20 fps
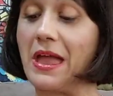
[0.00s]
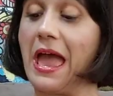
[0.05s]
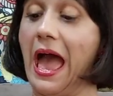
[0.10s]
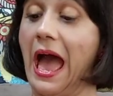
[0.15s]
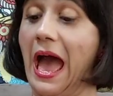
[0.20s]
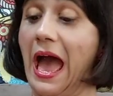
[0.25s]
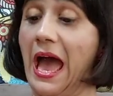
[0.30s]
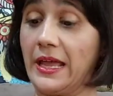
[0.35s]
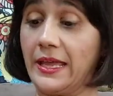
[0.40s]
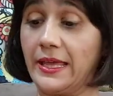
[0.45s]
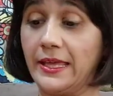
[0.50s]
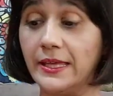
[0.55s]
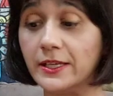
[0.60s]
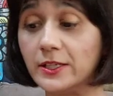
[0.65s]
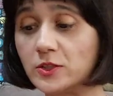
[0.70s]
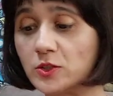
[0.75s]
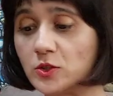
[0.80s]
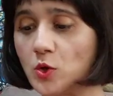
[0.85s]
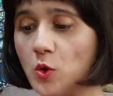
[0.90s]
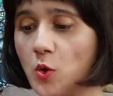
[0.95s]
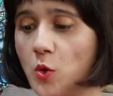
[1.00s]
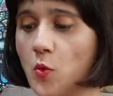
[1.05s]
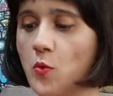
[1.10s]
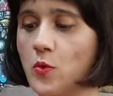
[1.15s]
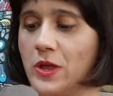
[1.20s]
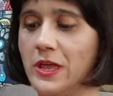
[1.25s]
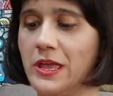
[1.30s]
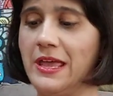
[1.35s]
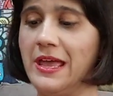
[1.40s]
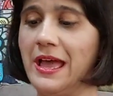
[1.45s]
Aqui estou
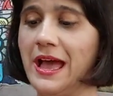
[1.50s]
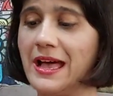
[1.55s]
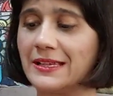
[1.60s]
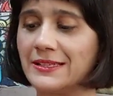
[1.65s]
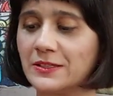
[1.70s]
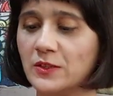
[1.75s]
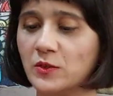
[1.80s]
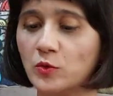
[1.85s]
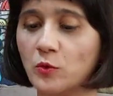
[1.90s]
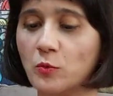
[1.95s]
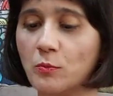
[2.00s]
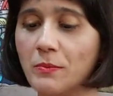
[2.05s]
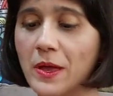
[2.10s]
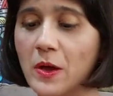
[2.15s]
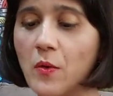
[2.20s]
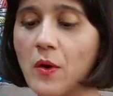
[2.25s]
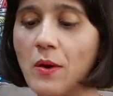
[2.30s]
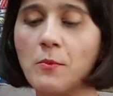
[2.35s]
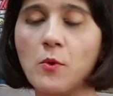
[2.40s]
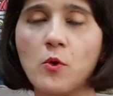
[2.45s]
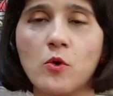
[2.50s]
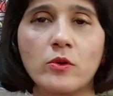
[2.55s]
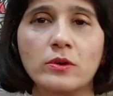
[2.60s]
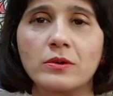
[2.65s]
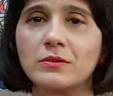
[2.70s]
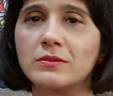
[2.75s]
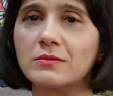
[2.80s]
em razão do meu amor,